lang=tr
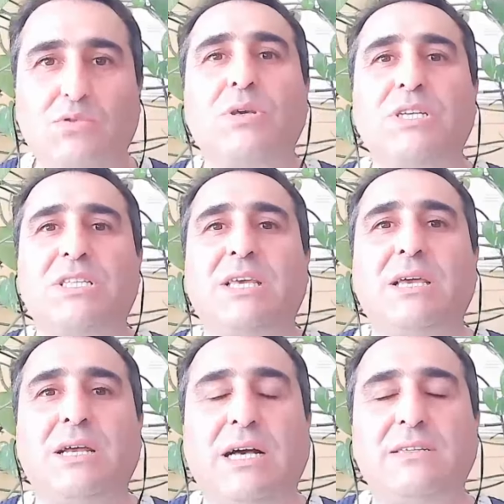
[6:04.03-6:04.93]
Bu da
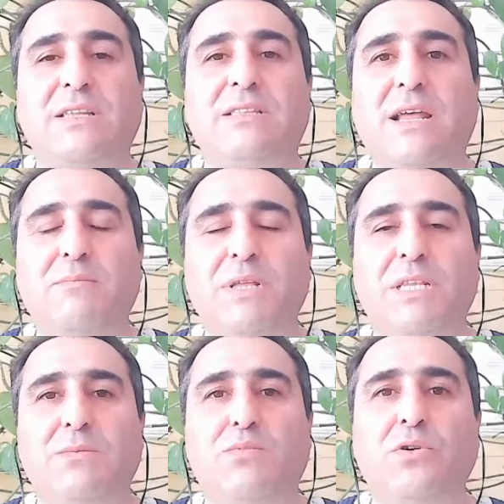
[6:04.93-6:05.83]
işte kastedilen
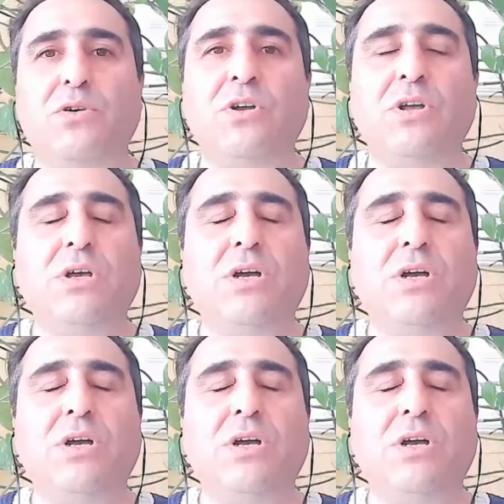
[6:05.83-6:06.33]
bilgi bu.